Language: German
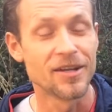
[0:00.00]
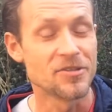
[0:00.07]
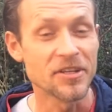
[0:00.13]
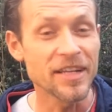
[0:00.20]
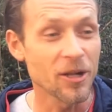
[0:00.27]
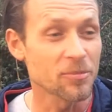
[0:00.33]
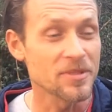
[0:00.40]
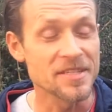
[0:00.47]
Also
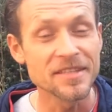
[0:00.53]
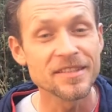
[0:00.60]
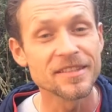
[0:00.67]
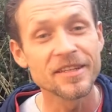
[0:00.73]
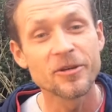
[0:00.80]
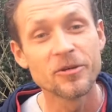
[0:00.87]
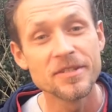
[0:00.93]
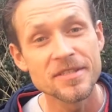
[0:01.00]
ich glaube, dass
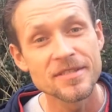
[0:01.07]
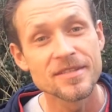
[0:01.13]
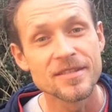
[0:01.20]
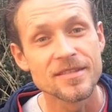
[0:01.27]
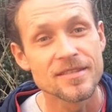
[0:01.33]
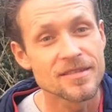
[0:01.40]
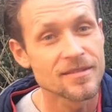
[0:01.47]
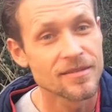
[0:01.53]
hinter den Kulissen
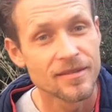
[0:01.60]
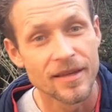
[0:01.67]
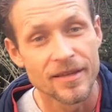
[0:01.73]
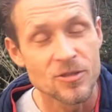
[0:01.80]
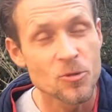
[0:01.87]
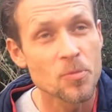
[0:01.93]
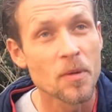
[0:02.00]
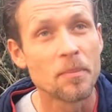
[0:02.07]
sind
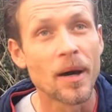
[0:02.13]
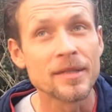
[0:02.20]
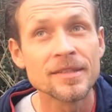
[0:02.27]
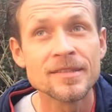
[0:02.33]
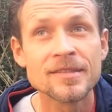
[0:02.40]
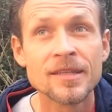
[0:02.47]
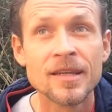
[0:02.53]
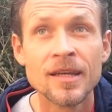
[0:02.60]
super
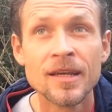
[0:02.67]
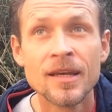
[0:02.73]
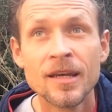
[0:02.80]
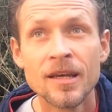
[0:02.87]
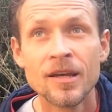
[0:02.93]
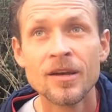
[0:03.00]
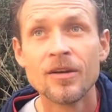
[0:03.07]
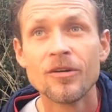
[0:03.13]
Buddies
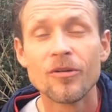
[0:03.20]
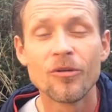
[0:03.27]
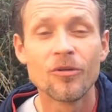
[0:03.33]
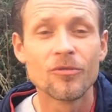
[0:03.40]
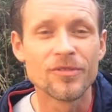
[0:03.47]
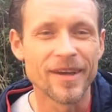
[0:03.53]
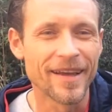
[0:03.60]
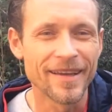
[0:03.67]

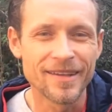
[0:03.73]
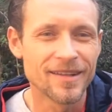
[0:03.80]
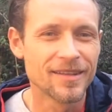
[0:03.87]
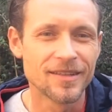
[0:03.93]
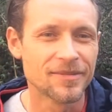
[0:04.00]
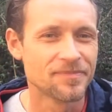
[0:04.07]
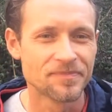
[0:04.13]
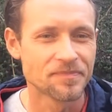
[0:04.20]
und
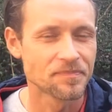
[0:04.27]
eigentlich